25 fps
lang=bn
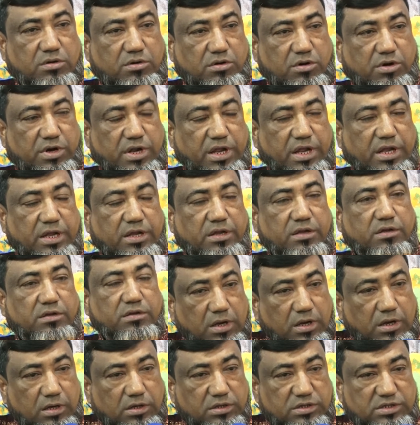করে
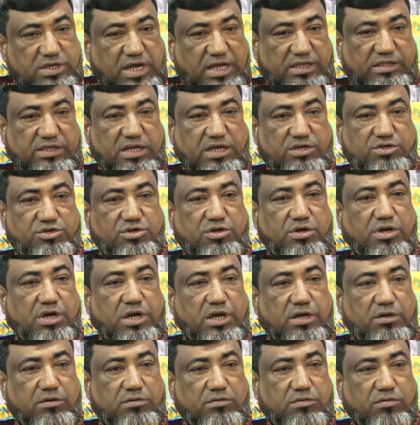সাত
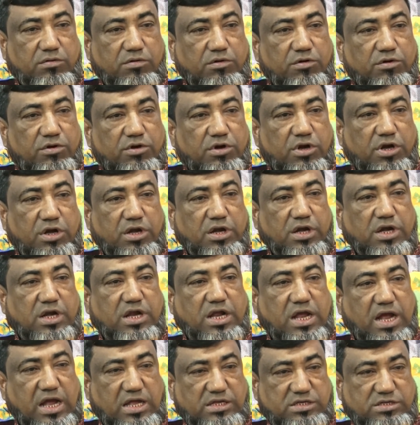আসনের উন্নয়নের
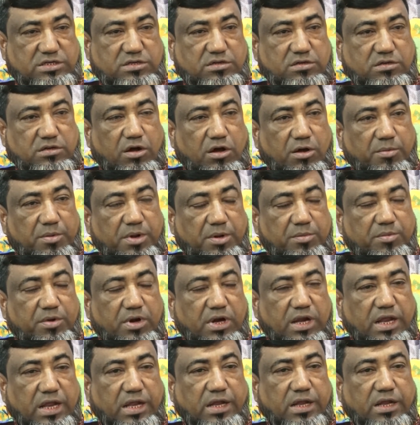কাজ হবে
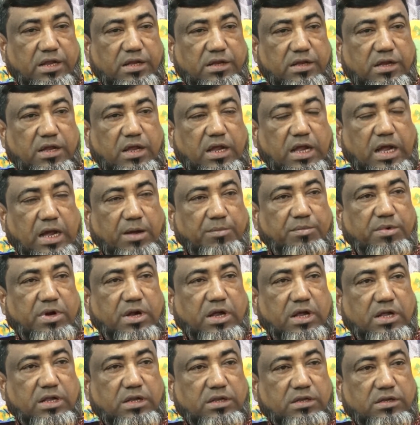বলেই
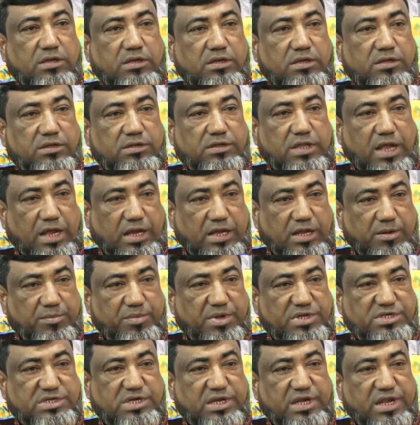আমরা তাকে
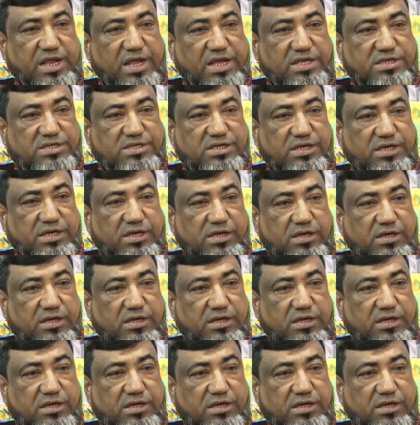বেছে নিয়েছি